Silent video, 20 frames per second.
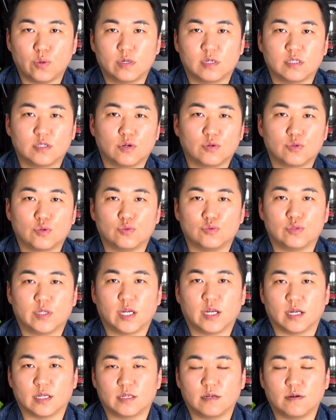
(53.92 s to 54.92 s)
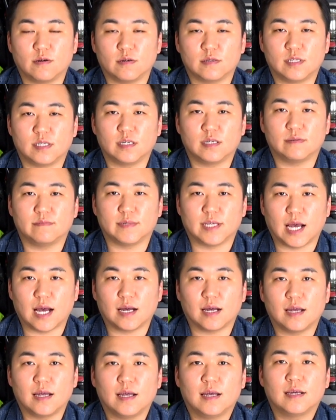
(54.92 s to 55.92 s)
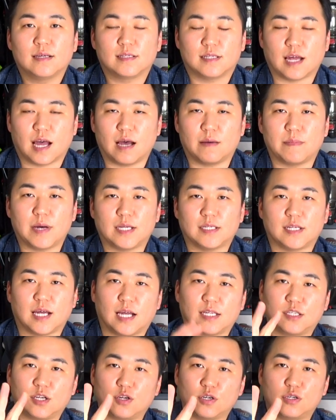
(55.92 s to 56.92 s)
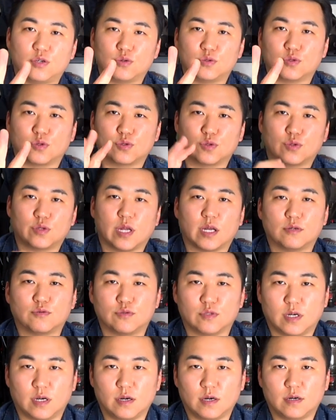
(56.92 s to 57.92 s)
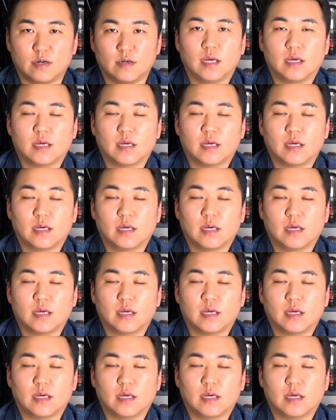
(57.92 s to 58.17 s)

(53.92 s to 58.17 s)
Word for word: 그 정도 운행해서 지금 약 4만 4천 키로 정도 됐고요.